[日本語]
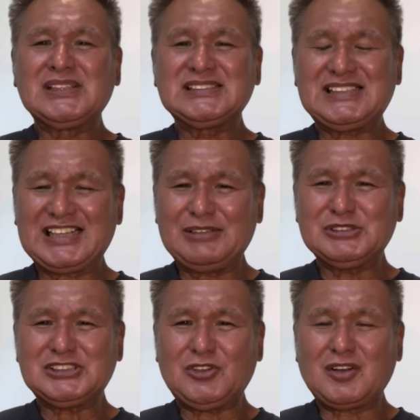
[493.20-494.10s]
叫
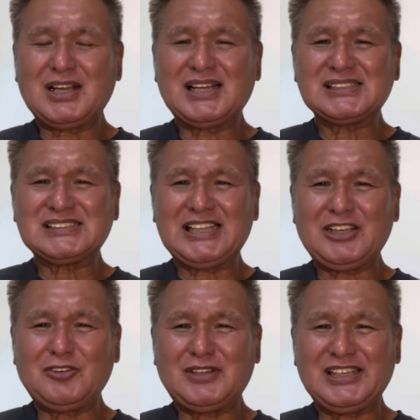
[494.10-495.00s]
ぶ創価学
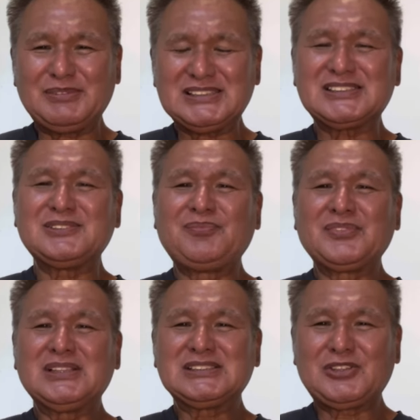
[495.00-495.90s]
会員はいます
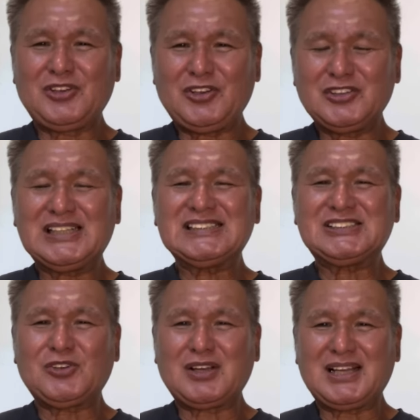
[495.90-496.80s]
そのような
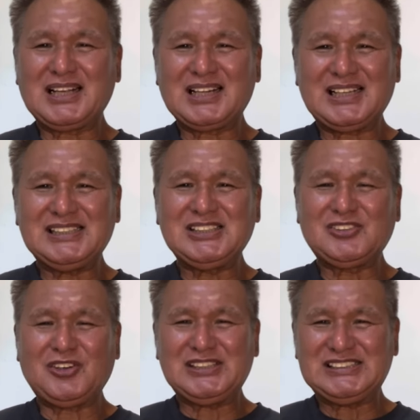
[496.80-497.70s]
創価学会員
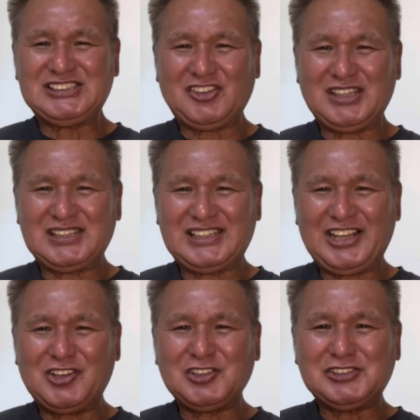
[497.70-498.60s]
と一緒に
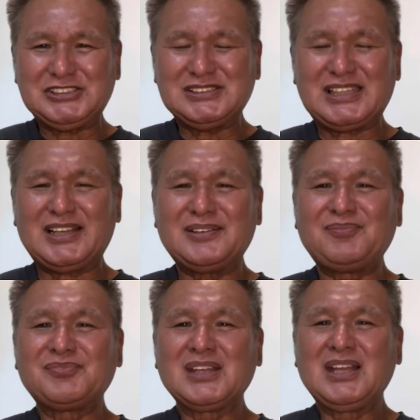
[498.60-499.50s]
手を組んで
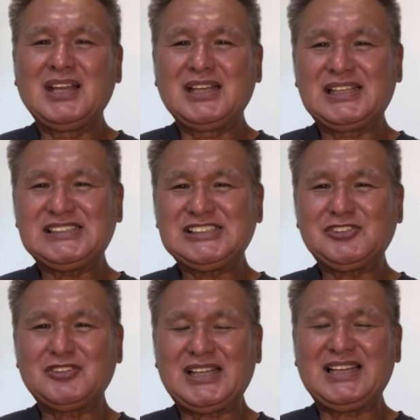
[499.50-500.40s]
基地
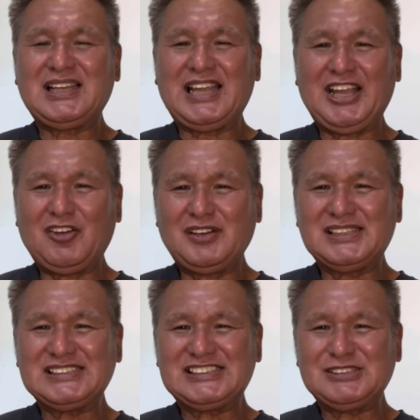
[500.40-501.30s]
のない平和
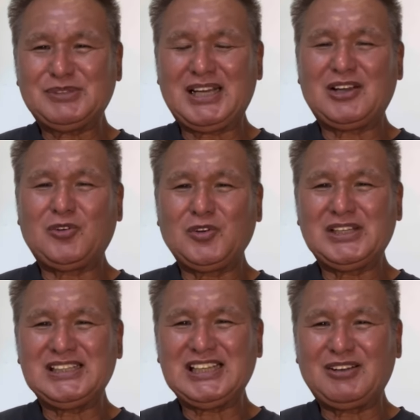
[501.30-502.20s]
な島
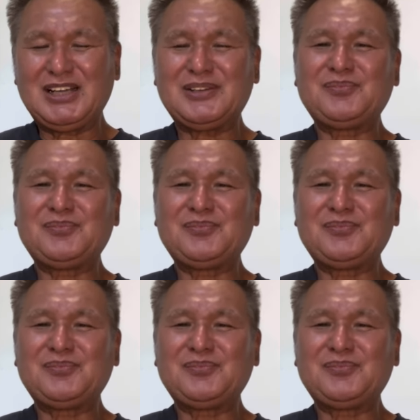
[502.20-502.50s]
沖縄